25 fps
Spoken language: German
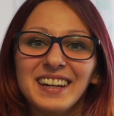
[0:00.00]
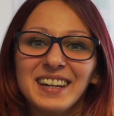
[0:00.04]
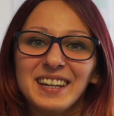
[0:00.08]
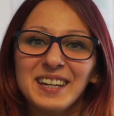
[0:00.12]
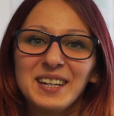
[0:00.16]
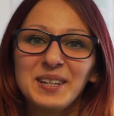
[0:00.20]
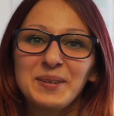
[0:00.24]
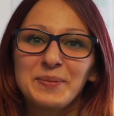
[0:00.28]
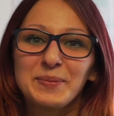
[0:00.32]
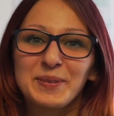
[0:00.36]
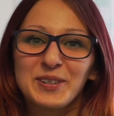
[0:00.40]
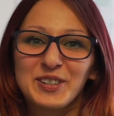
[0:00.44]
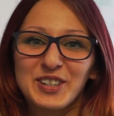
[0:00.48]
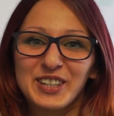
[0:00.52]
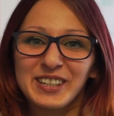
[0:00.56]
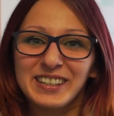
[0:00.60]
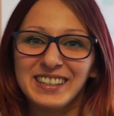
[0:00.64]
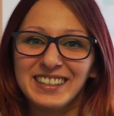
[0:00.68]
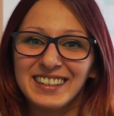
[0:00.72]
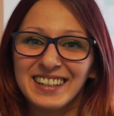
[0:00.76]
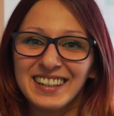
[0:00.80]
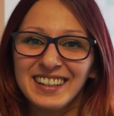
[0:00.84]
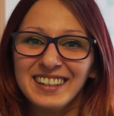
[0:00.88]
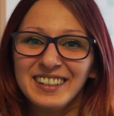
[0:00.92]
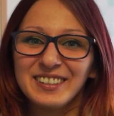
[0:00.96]
Ich bin
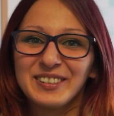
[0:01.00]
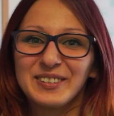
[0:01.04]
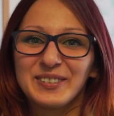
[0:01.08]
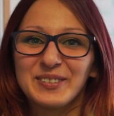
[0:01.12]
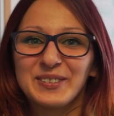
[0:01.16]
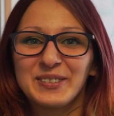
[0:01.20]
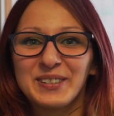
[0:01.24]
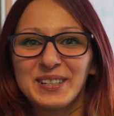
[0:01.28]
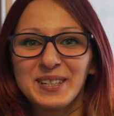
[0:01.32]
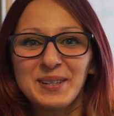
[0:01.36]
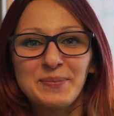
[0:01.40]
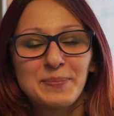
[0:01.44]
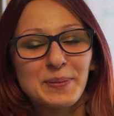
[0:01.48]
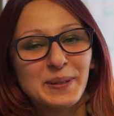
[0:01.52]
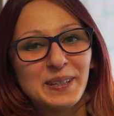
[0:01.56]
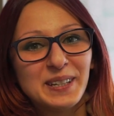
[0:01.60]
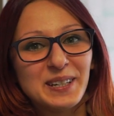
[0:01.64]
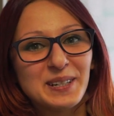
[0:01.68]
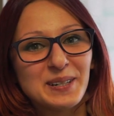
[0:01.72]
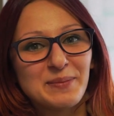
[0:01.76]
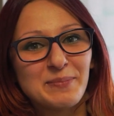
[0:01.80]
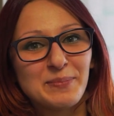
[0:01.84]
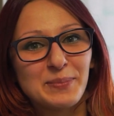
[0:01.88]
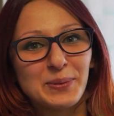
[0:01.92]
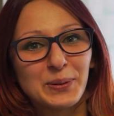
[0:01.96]
Janina und ich bin
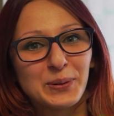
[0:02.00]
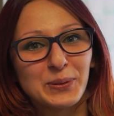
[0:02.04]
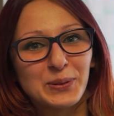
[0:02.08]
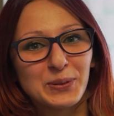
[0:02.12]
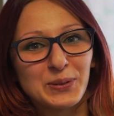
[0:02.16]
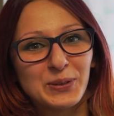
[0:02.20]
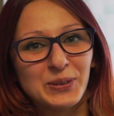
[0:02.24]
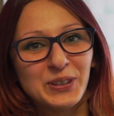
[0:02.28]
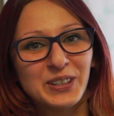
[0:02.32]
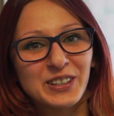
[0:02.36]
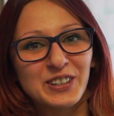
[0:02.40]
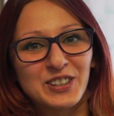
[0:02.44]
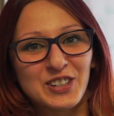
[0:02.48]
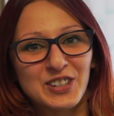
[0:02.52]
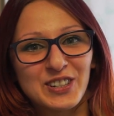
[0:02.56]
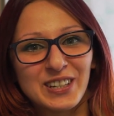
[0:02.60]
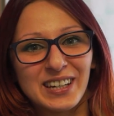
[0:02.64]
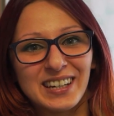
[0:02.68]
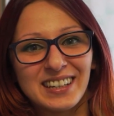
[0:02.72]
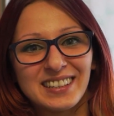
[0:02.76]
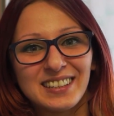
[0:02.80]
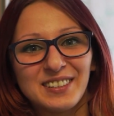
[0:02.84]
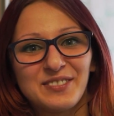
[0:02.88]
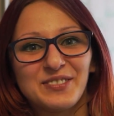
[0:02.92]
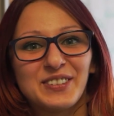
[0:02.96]
hier im Büro
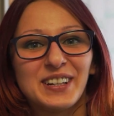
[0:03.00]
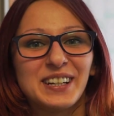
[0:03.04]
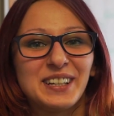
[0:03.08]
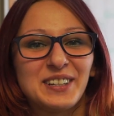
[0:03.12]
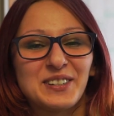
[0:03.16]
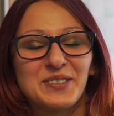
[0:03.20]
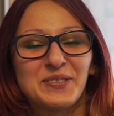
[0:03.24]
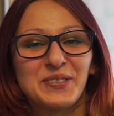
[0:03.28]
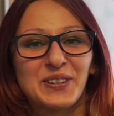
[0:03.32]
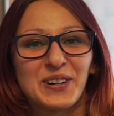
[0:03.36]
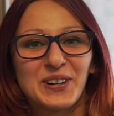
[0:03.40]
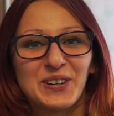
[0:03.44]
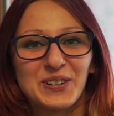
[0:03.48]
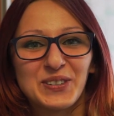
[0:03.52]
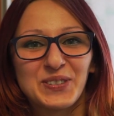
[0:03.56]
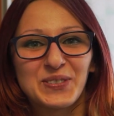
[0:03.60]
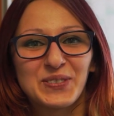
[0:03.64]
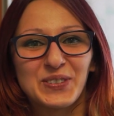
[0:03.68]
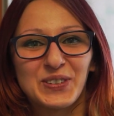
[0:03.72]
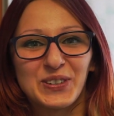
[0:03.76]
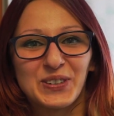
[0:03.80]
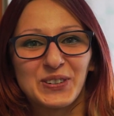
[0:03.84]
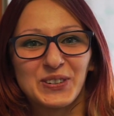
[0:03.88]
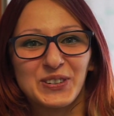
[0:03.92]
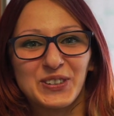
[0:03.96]
durchgestartet, weil ich auf
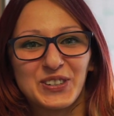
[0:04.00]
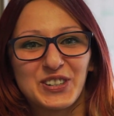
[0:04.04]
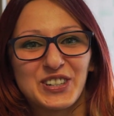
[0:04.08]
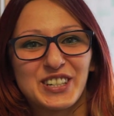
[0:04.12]
Herausforderungen